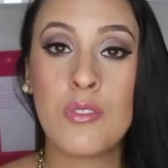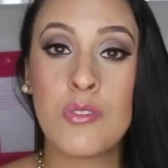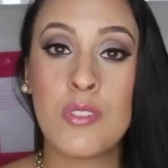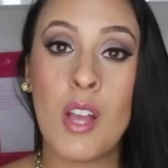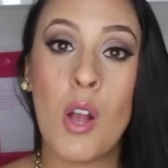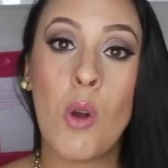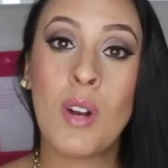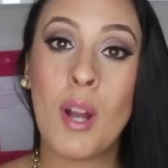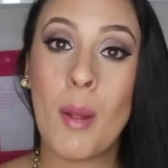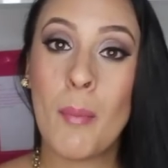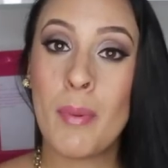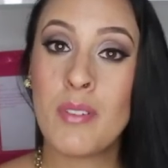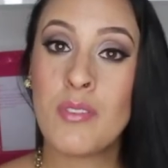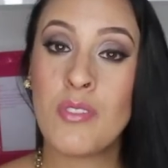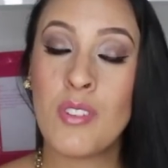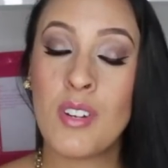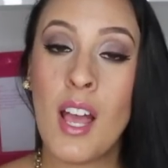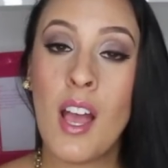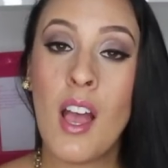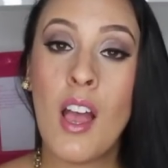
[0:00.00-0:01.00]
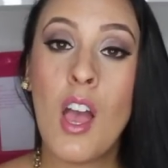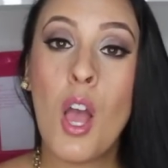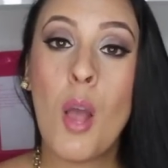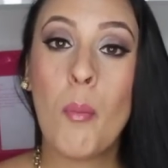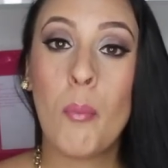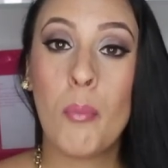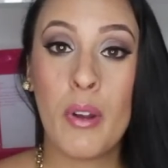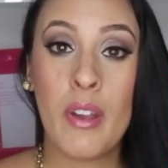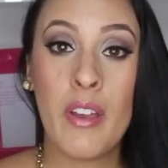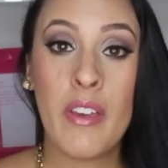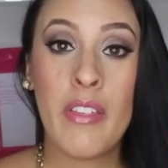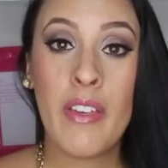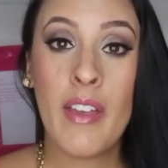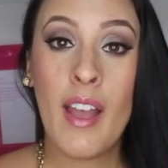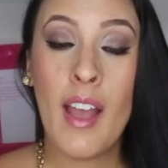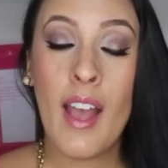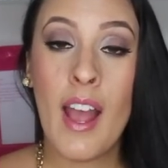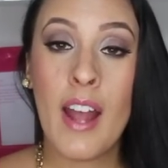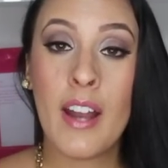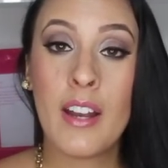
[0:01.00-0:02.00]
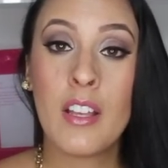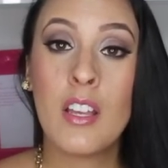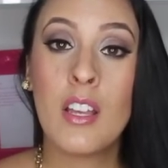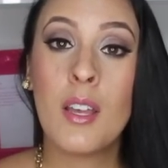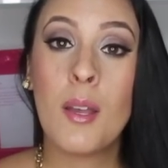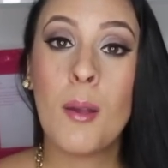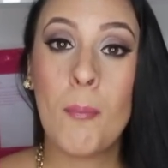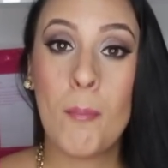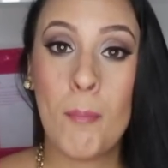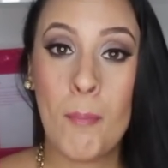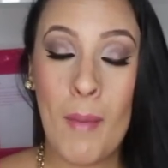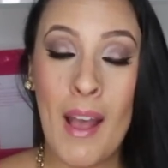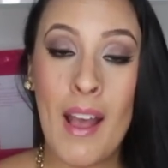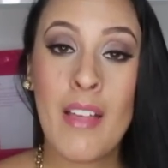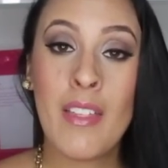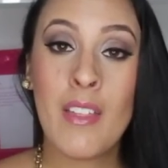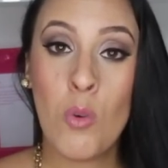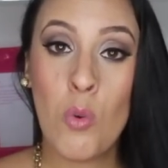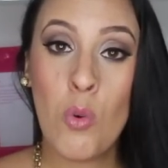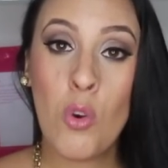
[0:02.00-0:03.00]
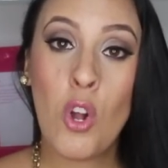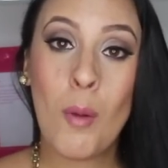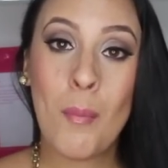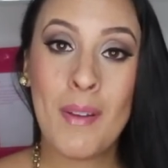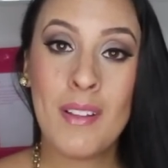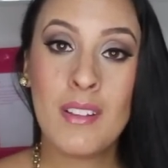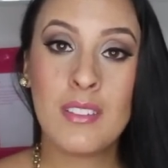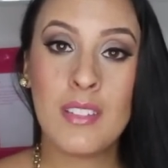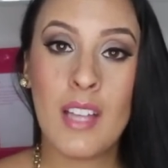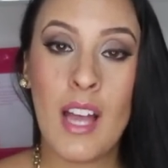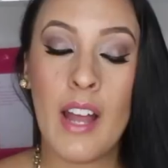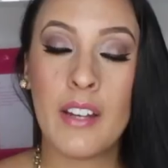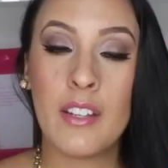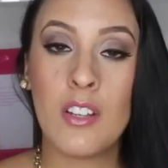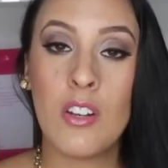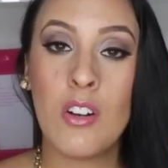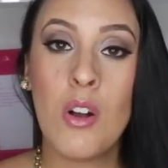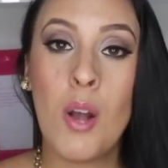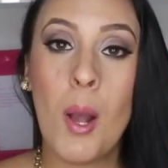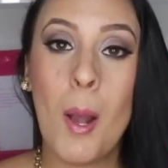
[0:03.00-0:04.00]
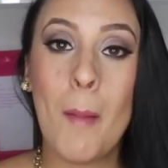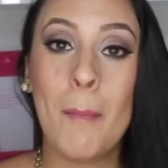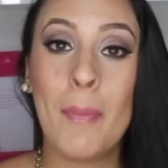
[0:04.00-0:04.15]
o sea, una persona puede dejar más de un comentario,